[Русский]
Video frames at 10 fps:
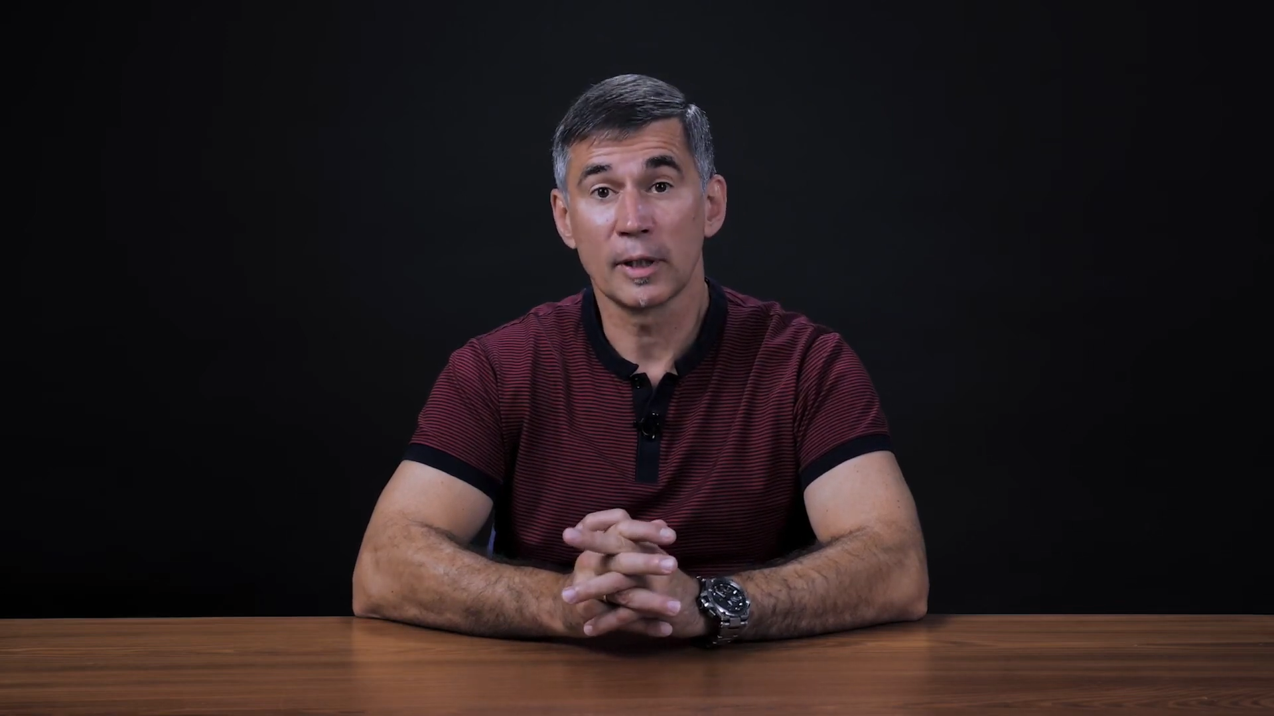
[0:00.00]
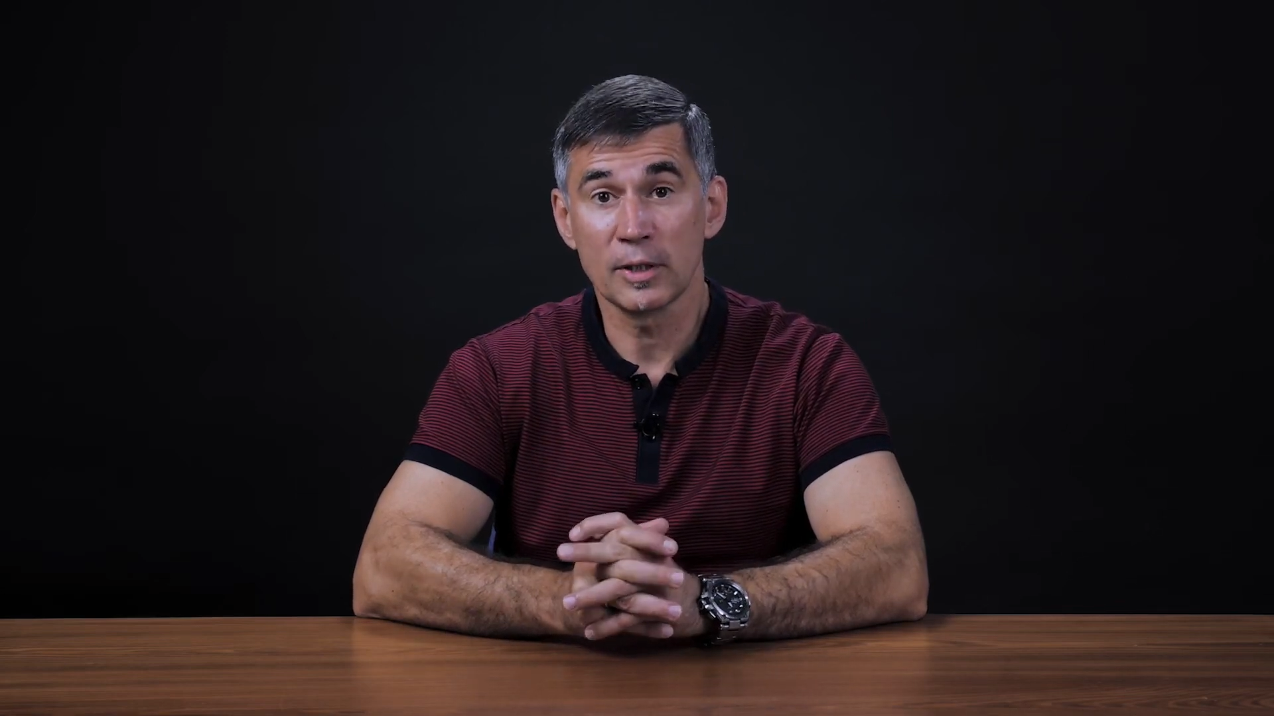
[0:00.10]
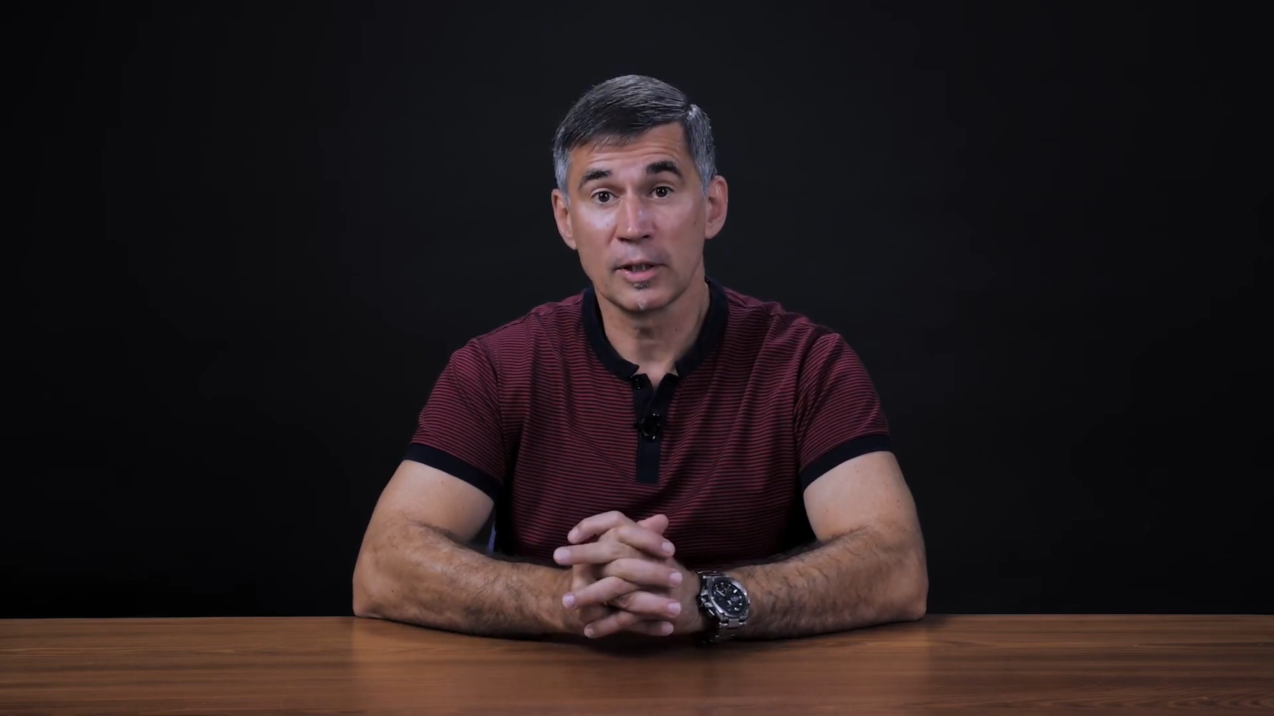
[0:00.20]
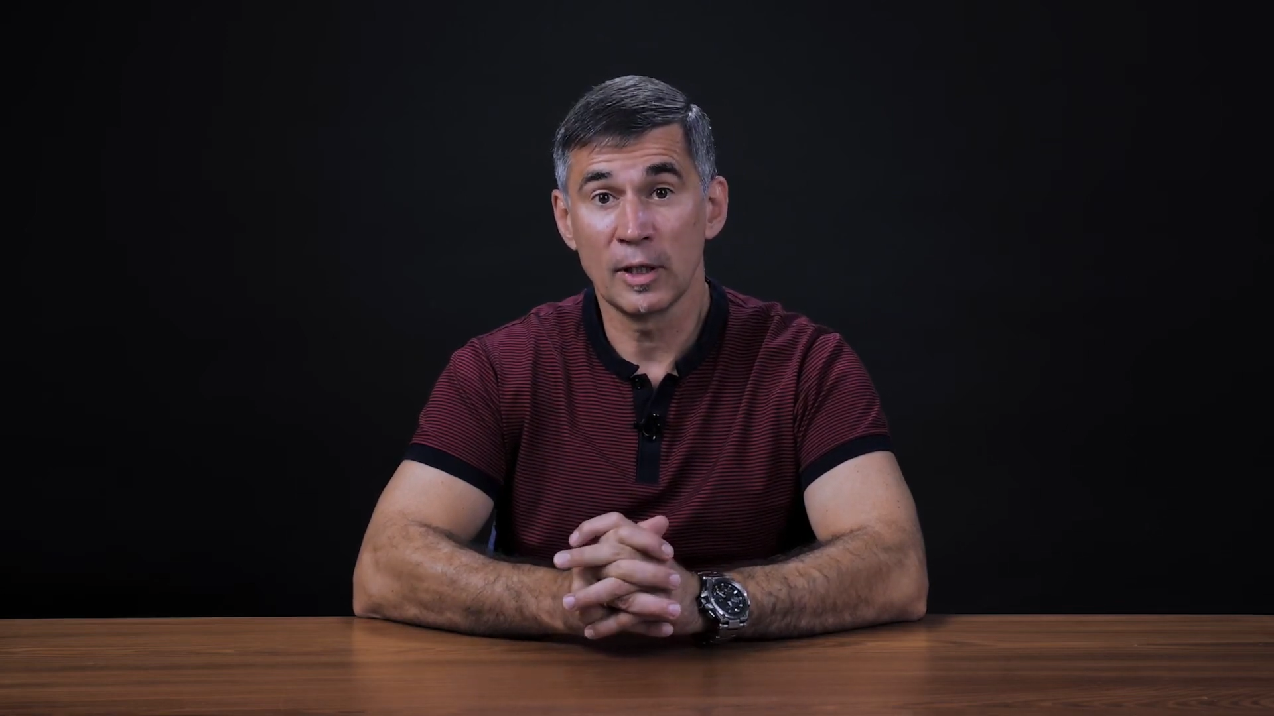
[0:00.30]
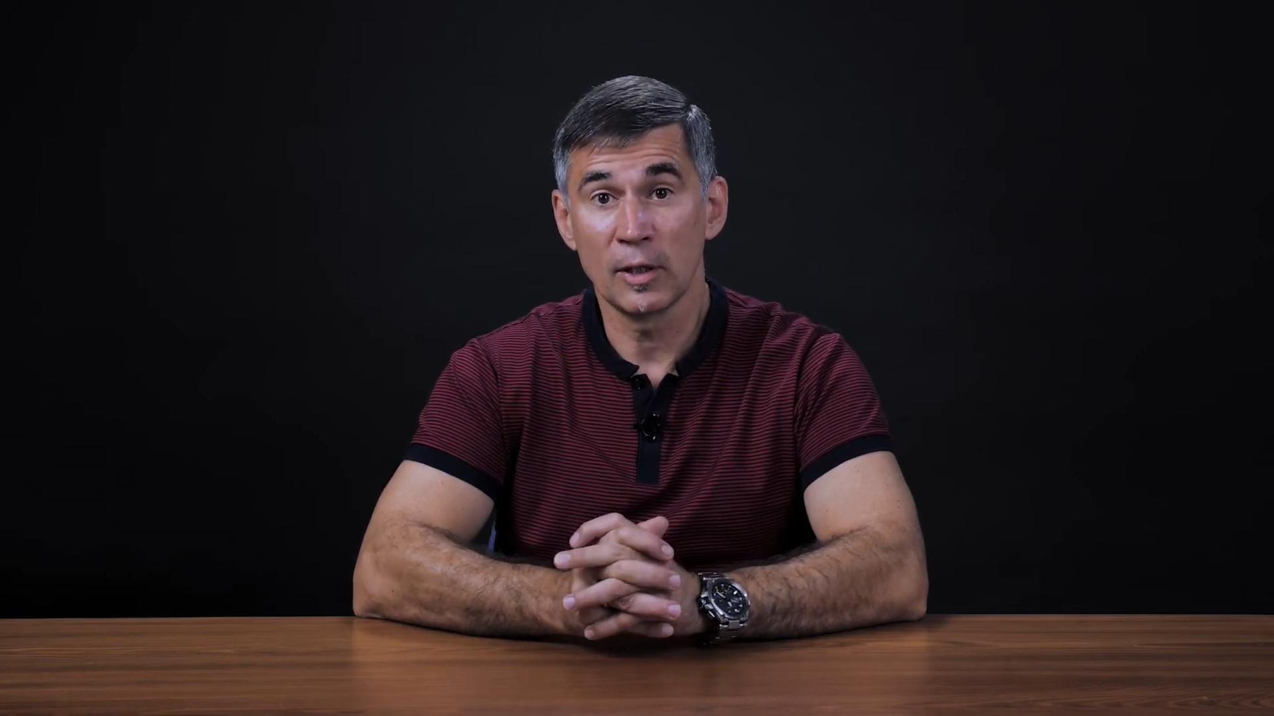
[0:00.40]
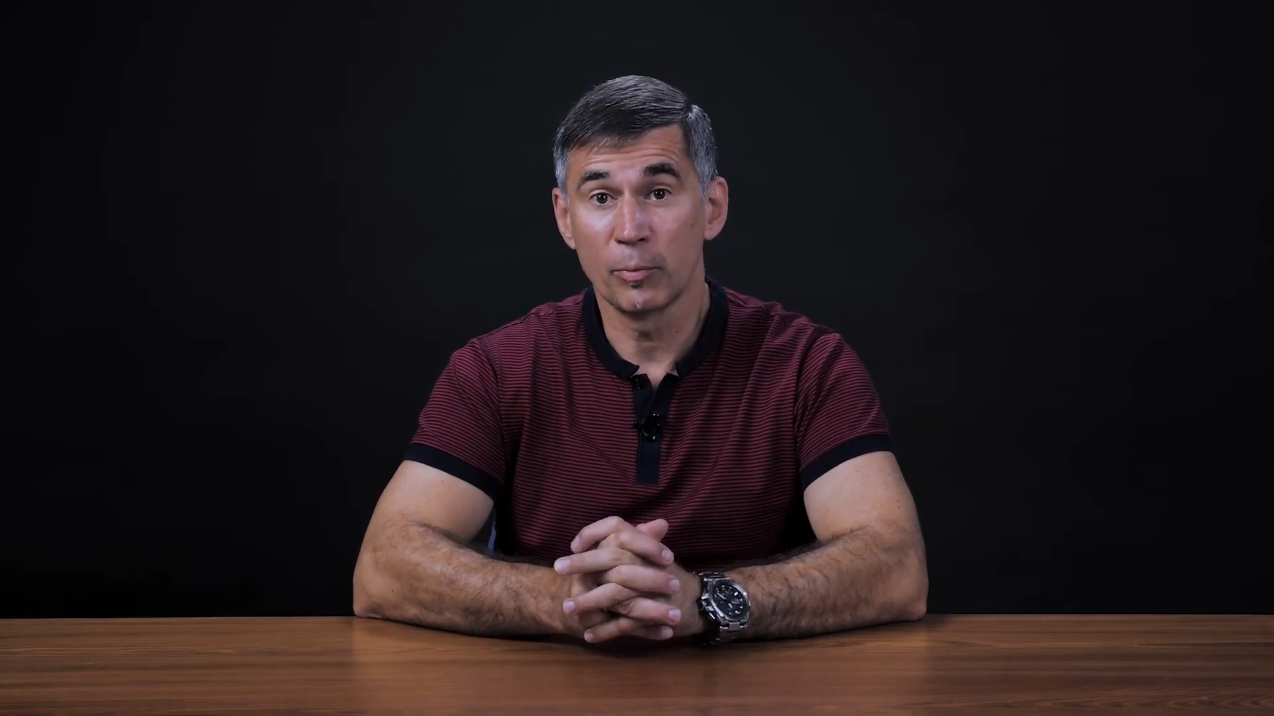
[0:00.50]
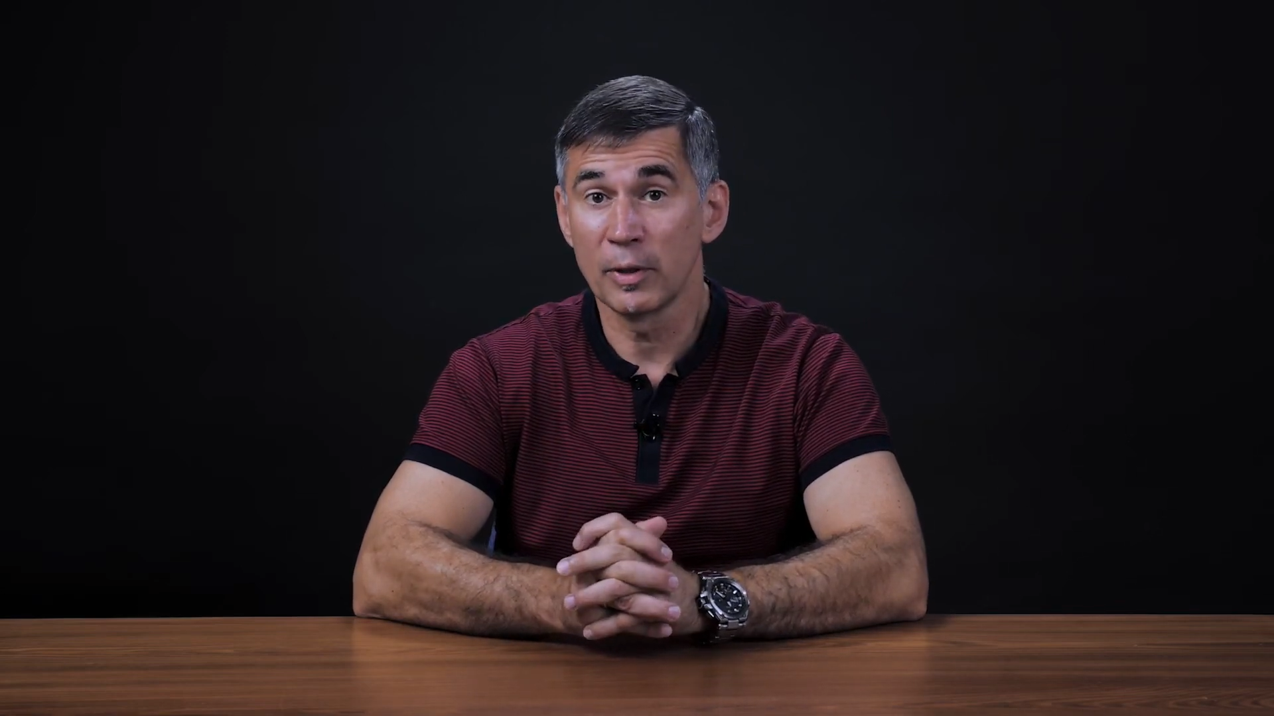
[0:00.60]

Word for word: арсенал